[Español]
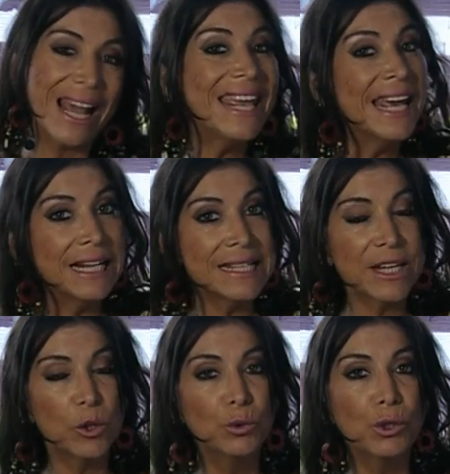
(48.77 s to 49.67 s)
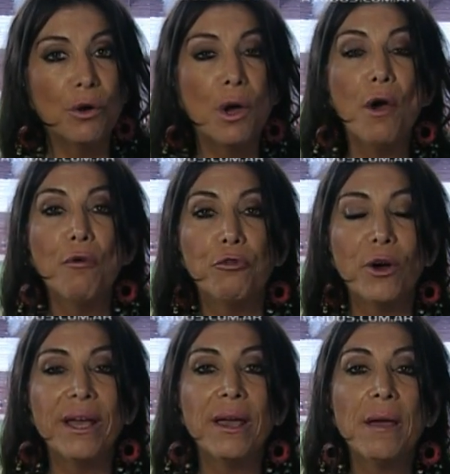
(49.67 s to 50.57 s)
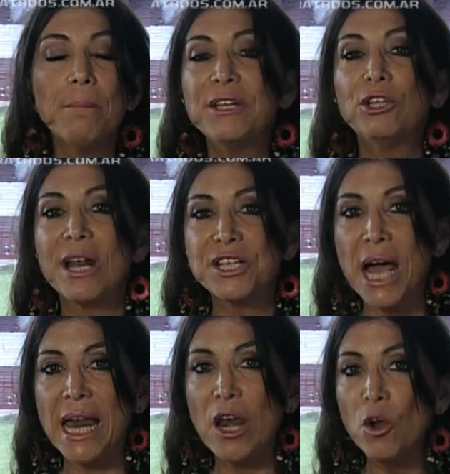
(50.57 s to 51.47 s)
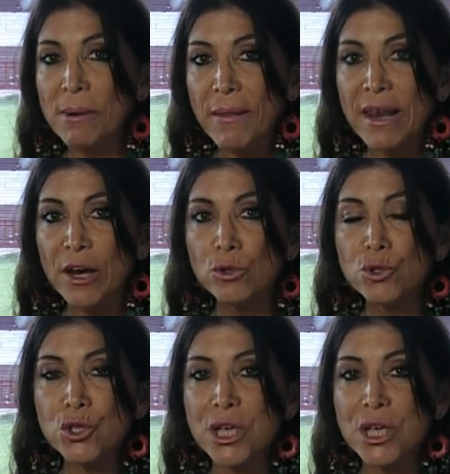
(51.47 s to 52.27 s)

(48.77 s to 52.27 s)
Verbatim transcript: Y en el segundo fue Víctor Ayala, el hombre de Lanús,